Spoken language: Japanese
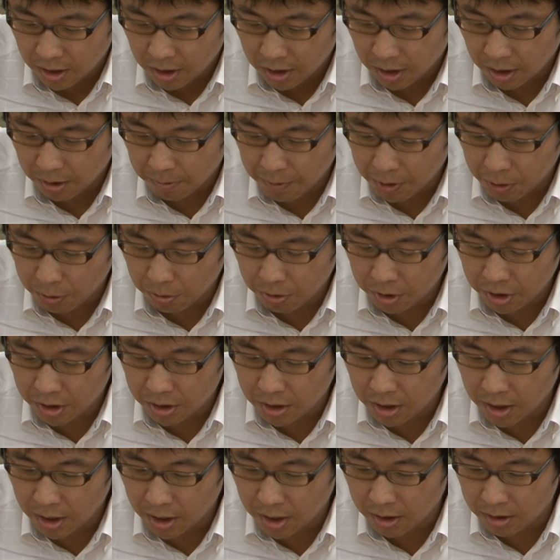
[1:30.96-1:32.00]
えーまあ、こういっ
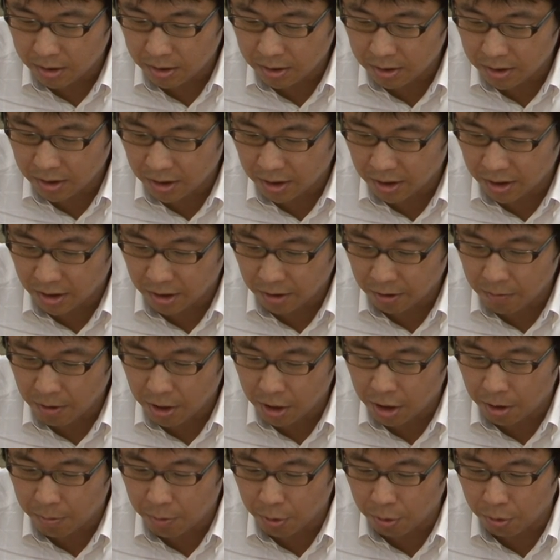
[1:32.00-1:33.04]
た、えー、
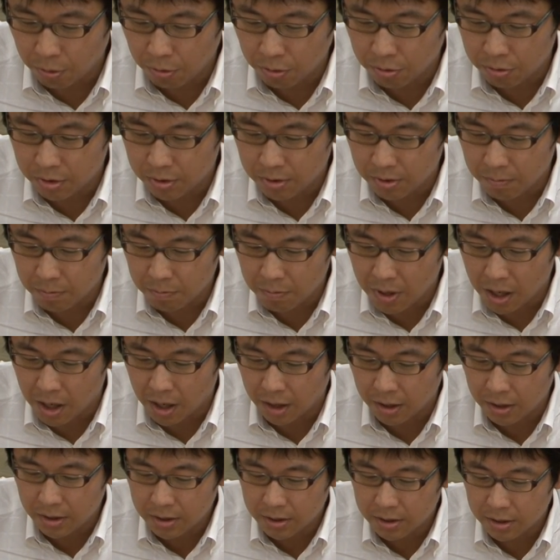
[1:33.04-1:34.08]
若者を、
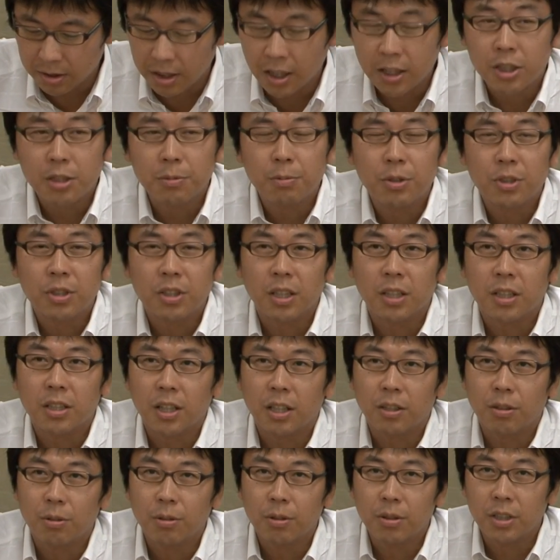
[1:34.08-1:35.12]
まあ、使い潰してき
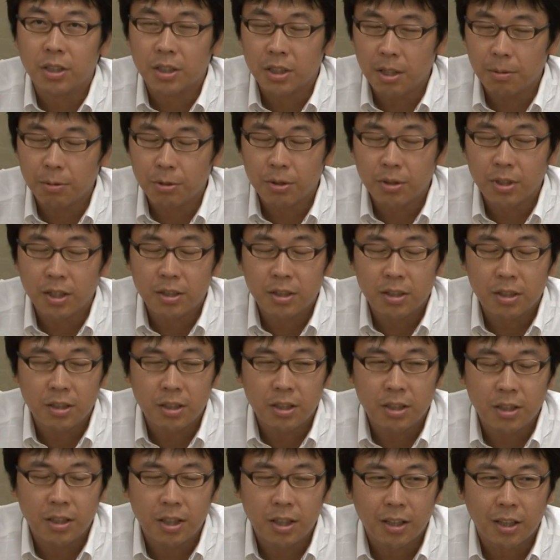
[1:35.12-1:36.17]
たと、でしかもそれが賃
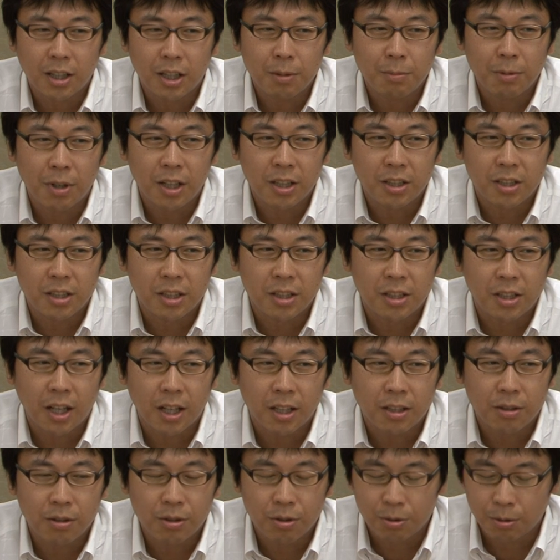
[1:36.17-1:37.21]
金体系にも入ってい
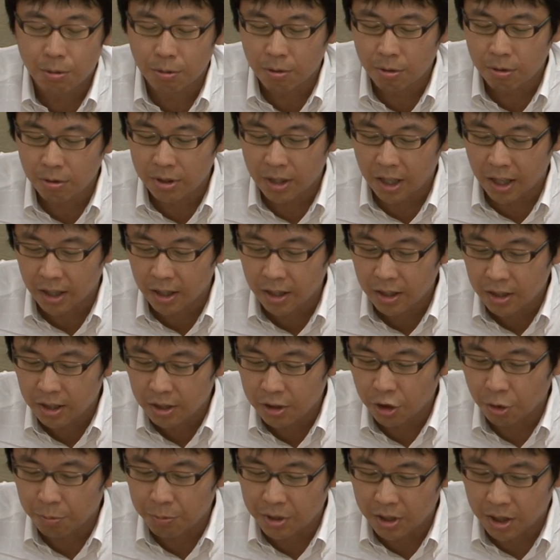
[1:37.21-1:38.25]
たというところで
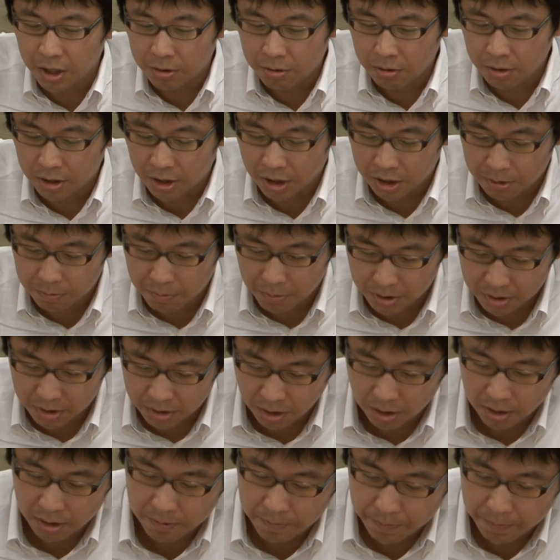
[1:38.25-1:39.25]
ノミネートいたしました。